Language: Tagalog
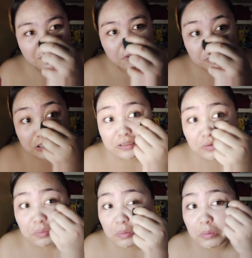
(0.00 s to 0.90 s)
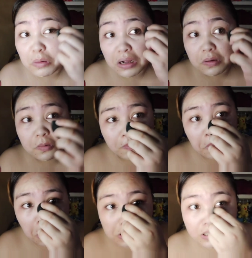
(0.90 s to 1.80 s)
choosy din itong pagmumukha ko
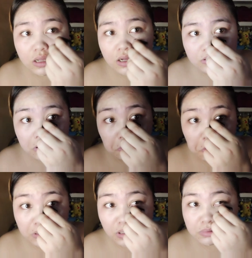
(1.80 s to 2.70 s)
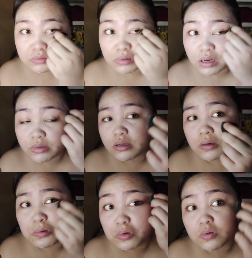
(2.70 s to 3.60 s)
nangangati ako eh tapos maraming
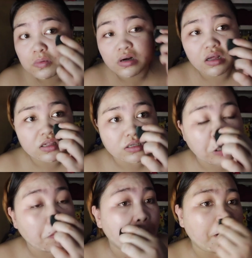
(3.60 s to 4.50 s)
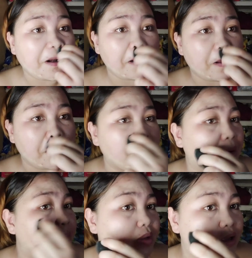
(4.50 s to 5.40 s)
ano rashes kung maglalagay ako ng
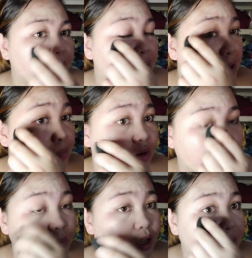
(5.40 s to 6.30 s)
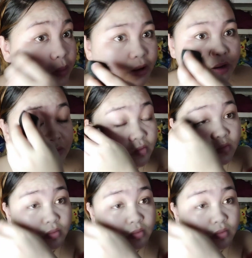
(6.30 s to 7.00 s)
mga makeup makeup na keme-keme na gano'n